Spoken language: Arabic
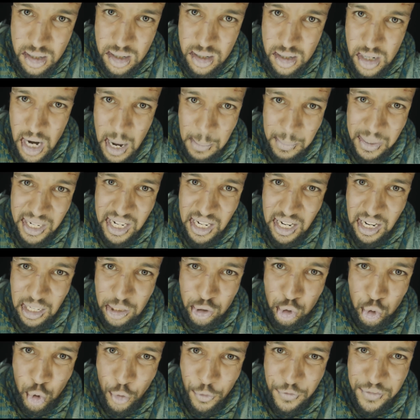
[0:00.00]
على بالي
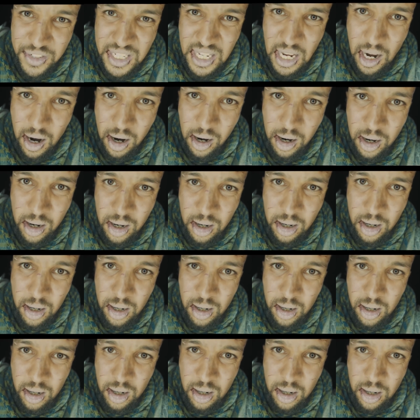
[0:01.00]
راك تشوف فيا
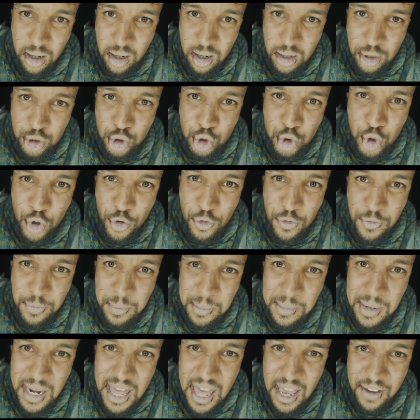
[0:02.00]

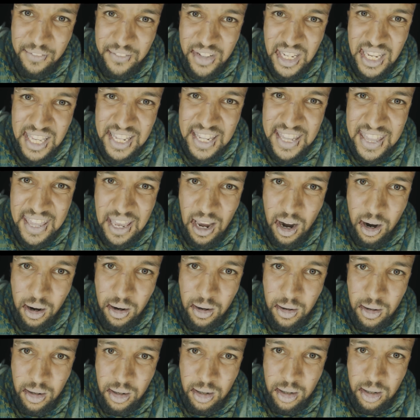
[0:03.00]
شوف مليح في عينيا
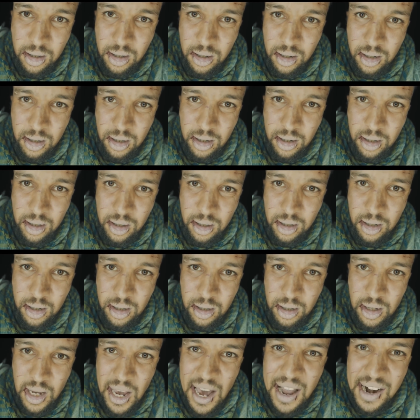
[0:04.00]

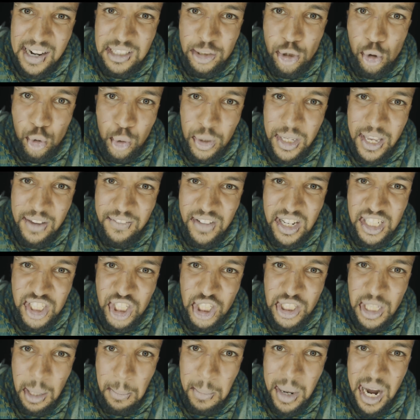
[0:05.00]
راك تقول
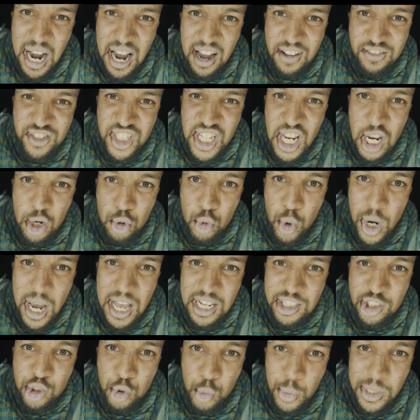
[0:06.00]
كيفاش هذا ما خافش يا لو
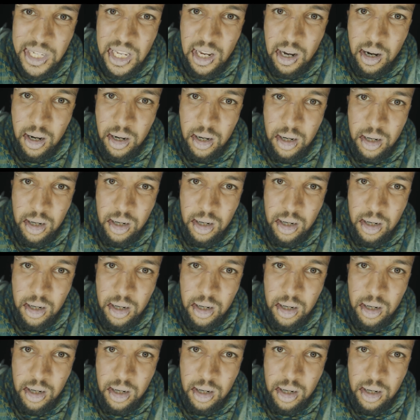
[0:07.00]
كان شويه